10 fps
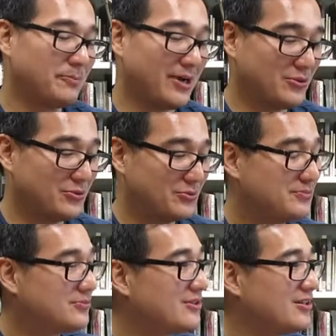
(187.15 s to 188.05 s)
哎，叫百
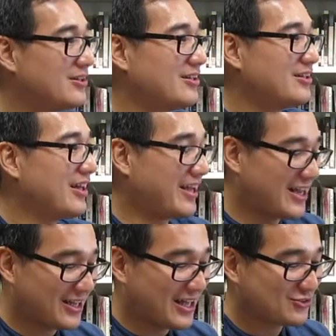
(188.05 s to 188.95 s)
禄呢？哎
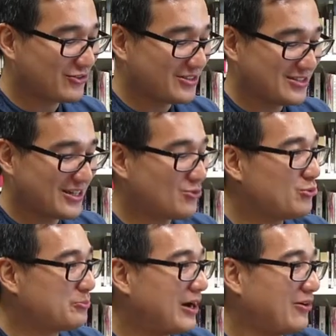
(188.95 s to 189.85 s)
呀，阿叔，这个
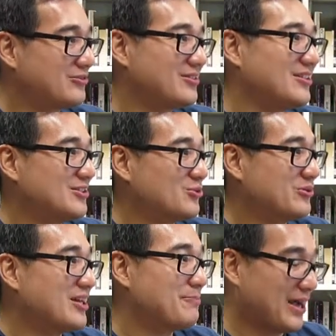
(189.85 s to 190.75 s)
路霸就是独
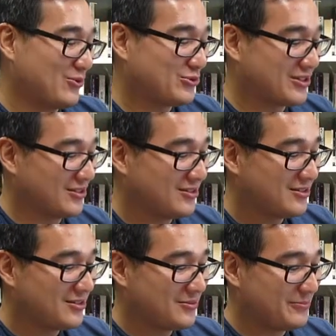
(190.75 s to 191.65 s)
一百禄的
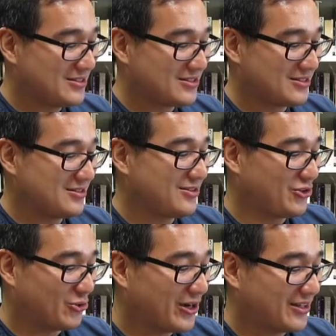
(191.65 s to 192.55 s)
名字
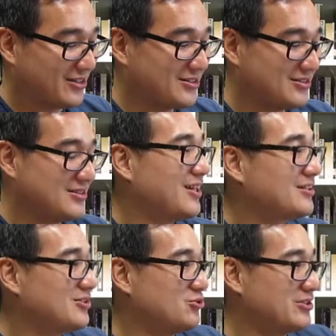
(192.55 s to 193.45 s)
由来的。你看，
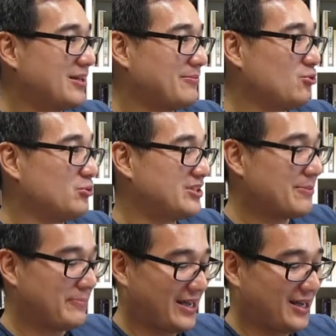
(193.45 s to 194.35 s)
有这有这个
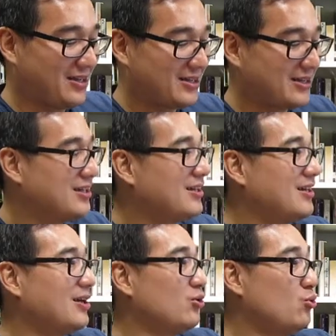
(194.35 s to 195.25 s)
名，打豆
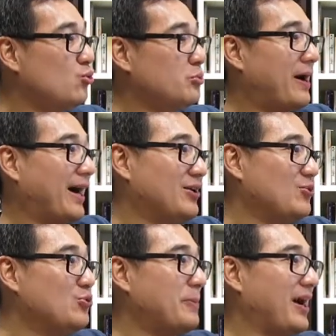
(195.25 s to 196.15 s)
饼你。路百，
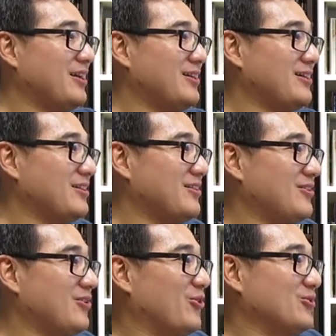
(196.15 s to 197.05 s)
路百，哦，
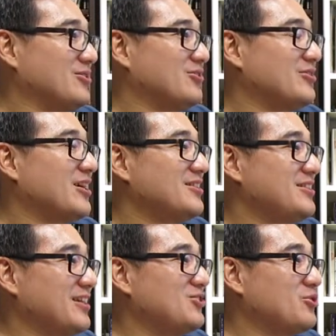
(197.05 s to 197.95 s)
哦，就是那个
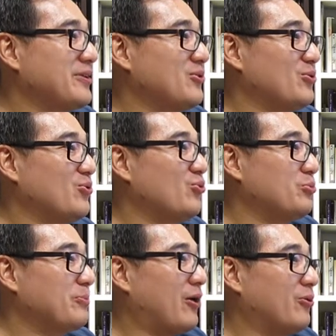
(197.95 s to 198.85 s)
谐音就变路
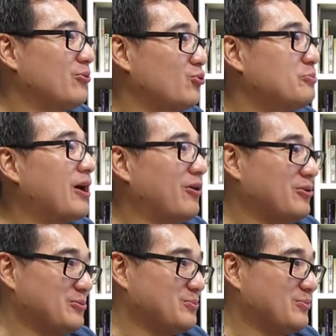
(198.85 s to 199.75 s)
包、路霸、
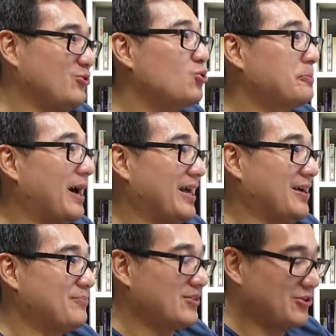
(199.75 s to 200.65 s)
路百啊，
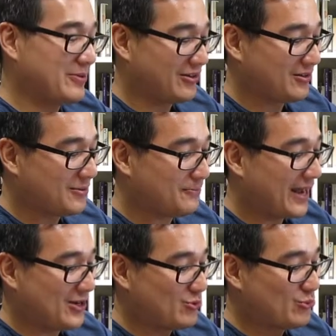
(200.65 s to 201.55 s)
有没有？
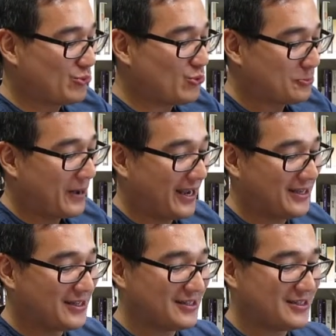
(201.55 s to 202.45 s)
百禄路百，
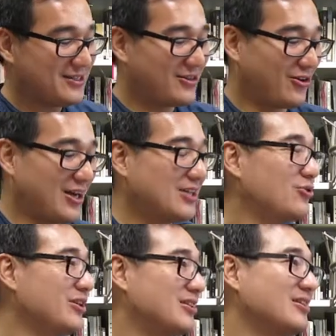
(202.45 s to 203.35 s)
哦哦，啊，
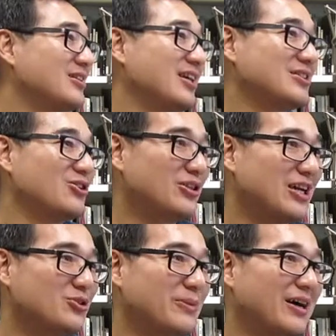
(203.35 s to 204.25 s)
所以那时候
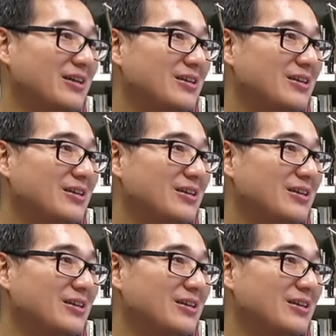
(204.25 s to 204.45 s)
他就把。